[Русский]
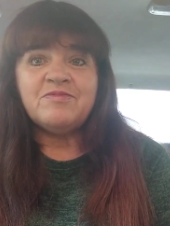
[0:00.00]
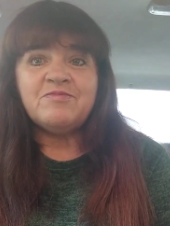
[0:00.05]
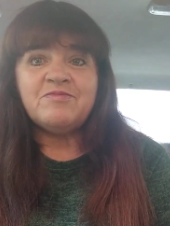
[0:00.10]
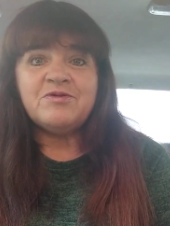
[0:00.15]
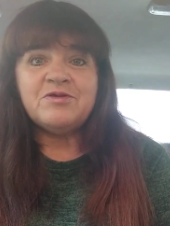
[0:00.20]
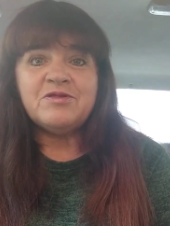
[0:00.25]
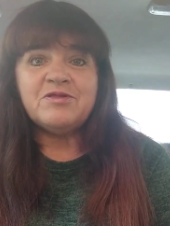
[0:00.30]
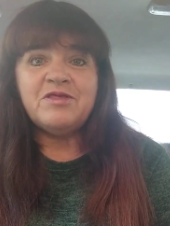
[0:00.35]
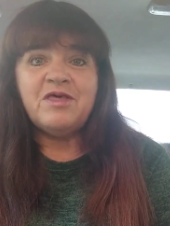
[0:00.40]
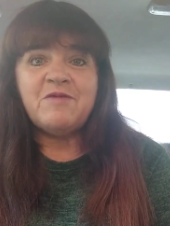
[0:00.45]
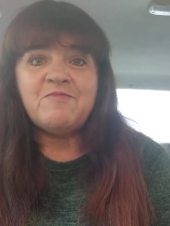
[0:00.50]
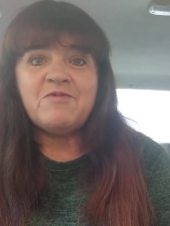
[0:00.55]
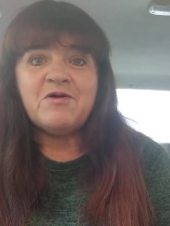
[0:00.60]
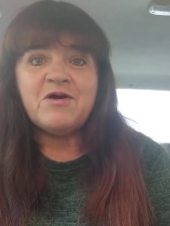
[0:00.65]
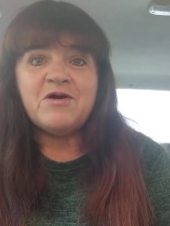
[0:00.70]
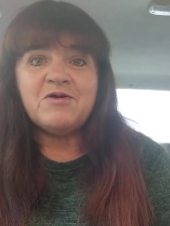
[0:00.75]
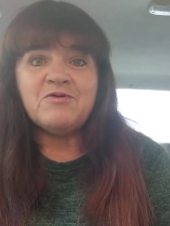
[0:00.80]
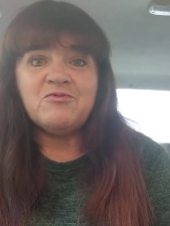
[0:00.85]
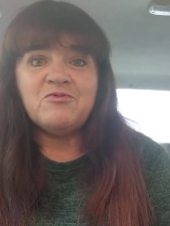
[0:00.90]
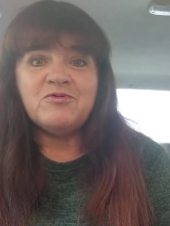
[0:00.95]
Пришла
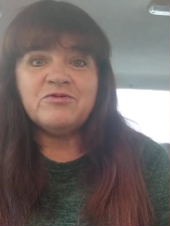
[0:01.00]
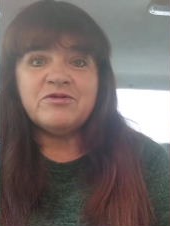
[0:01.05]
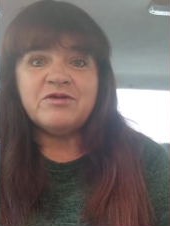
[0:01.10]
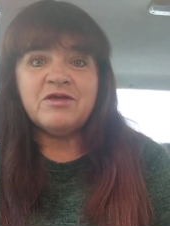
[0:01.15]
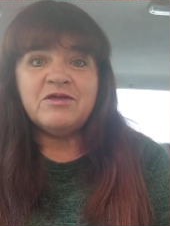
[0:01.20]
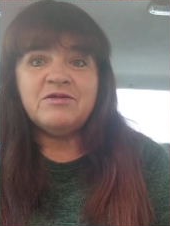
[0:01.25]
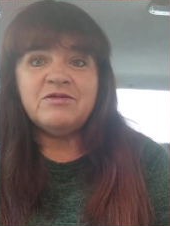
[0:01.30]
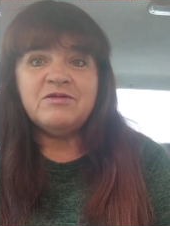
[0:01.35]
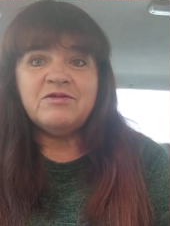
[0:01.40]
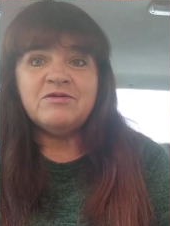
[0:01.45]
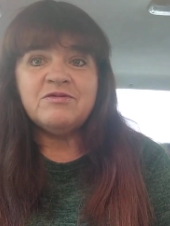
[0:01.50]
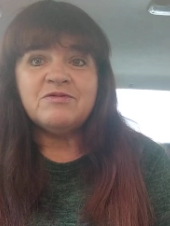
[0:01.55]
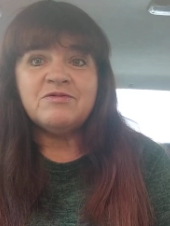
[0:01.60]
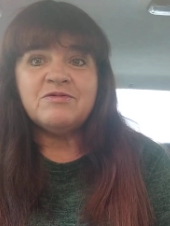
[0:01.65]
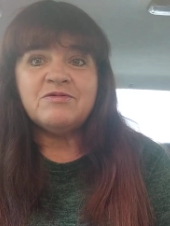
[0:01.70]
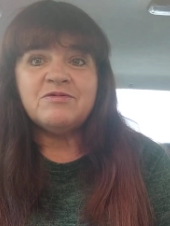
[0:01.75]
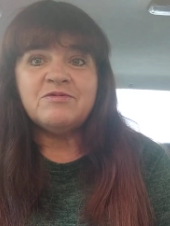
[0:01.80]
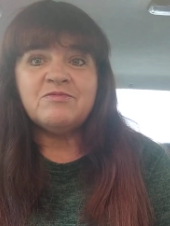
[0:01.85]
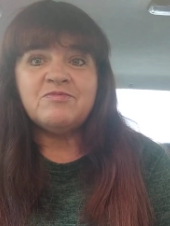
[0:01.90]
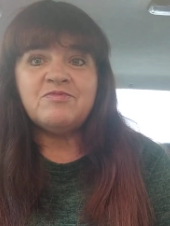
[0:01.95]
похоронка.
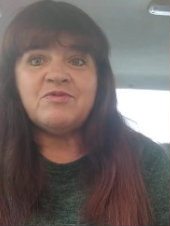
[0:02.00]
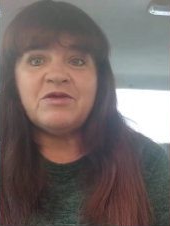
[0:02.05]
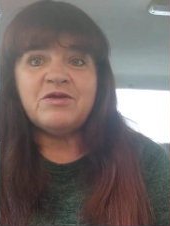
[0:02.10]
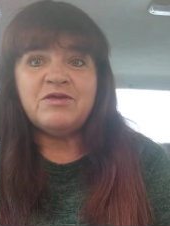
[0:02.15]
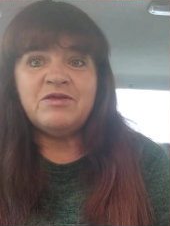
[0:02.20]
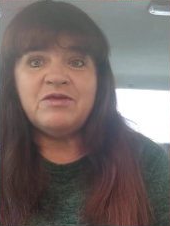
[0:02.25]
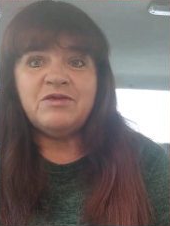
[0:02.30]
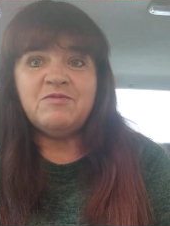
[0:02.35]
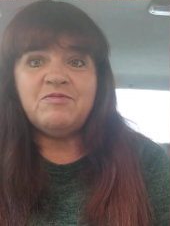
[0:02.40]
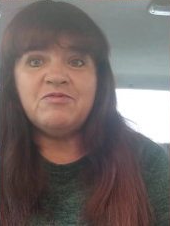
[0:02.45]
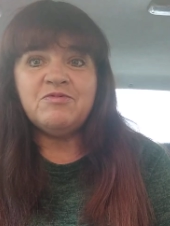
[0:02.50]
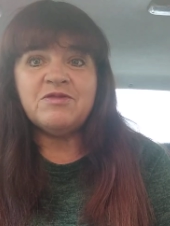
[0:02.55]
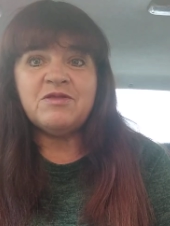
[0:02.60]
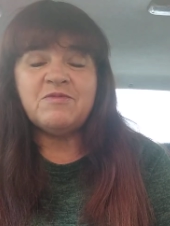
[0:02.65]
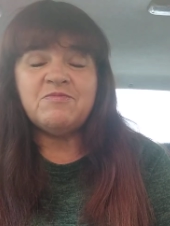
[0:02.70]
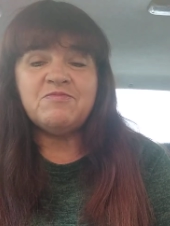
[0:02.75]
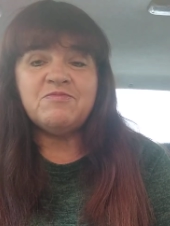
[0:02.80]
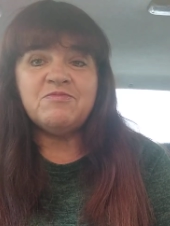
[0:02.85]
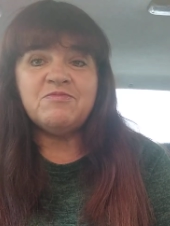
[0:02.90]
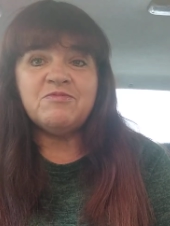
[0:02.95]
Погиб
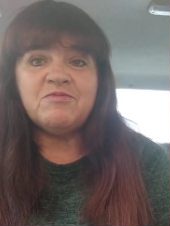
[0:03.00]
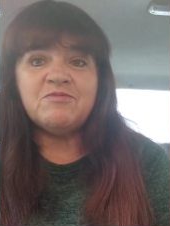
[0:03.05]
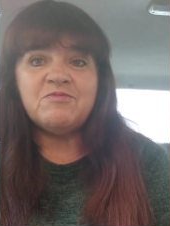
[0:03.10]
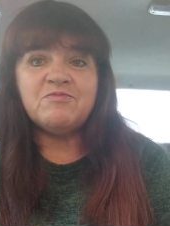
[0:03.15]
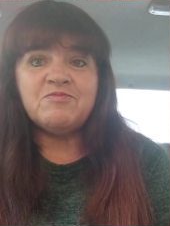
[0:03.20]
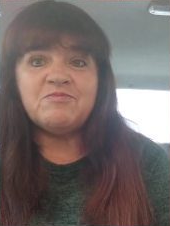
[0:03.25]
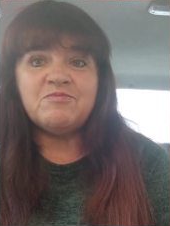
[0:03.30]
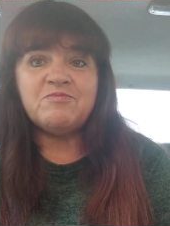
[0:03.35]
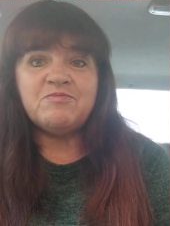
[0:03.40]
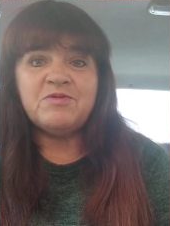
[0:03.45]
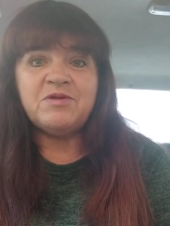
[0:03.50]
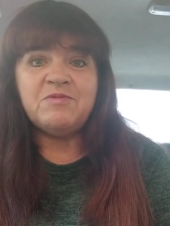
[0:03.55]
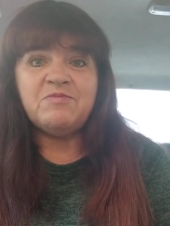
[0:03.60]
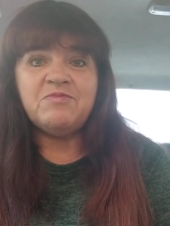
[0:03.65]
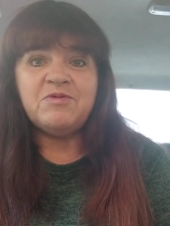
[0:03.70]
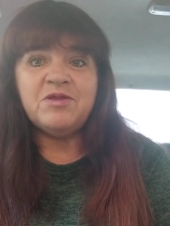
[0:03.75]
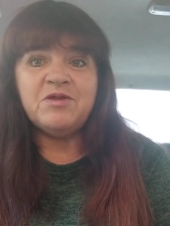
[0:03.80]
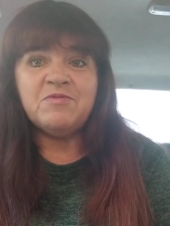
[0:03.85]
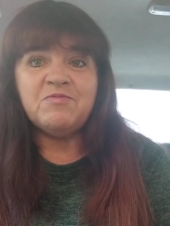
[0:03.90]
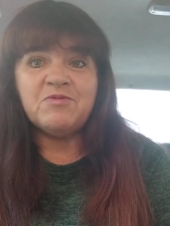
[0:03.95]
на, при
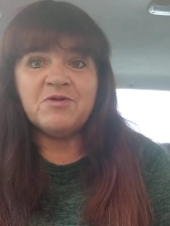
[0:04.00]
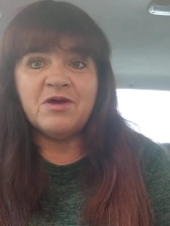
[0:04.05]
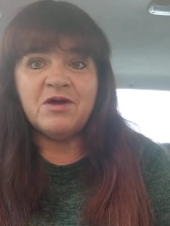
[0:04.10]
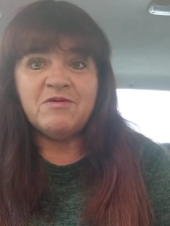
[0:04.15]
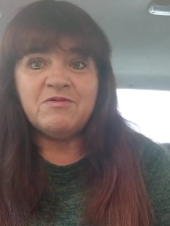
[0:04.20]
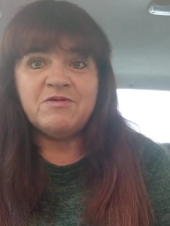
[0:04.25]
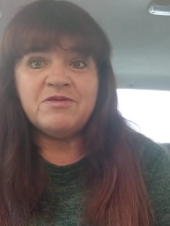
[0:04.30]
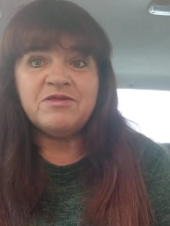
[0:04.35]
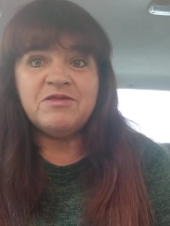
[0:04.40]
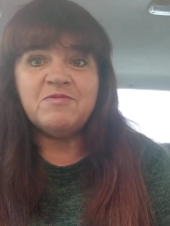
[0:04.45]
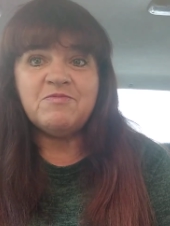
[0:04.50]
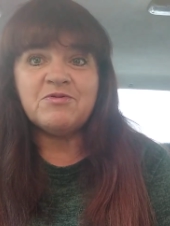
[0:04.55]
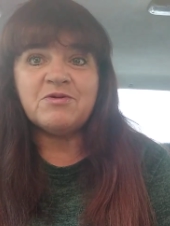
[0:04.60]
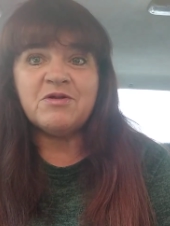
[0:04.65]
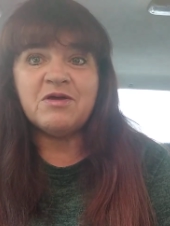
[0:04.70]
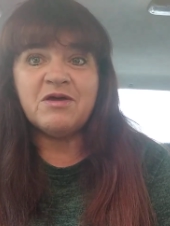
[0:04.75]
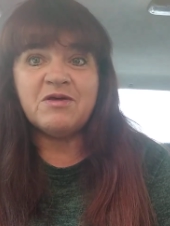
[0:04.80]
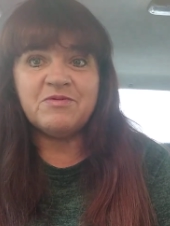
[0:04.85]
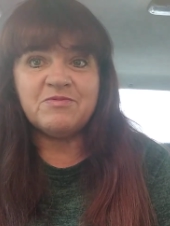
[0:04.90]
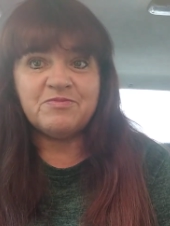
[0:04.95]
переправе
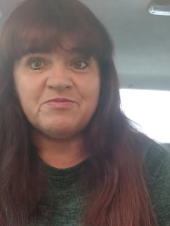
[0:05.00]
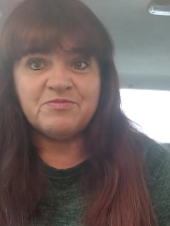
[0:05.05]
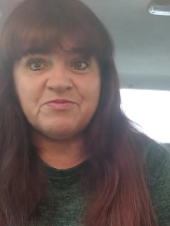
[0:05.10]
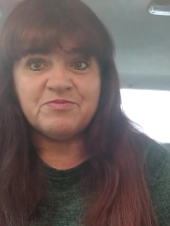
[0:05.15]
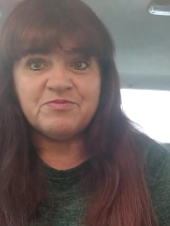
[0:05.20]
Днепра.